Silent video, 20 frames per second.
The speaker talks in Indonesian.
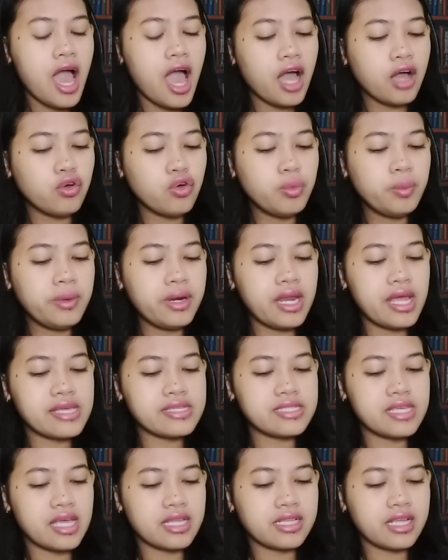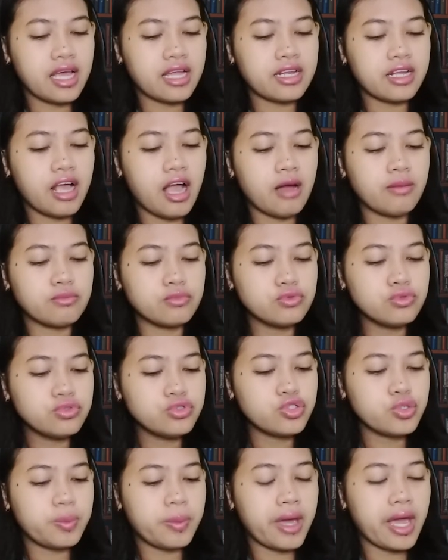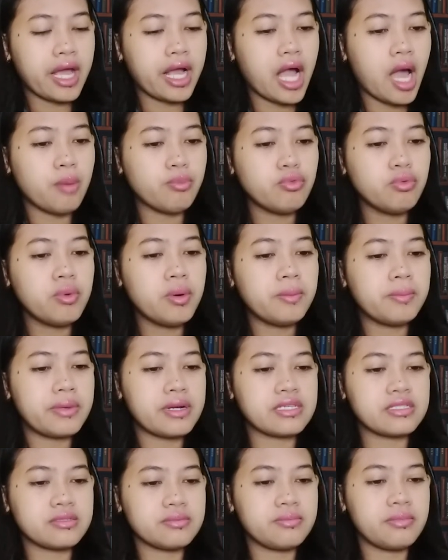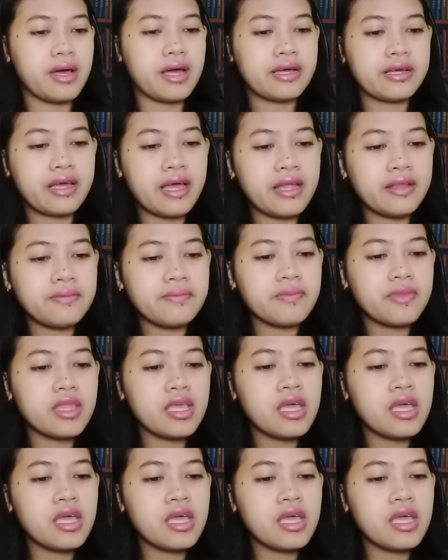aku menasihatkan kamu supaya kamu mempersembahkan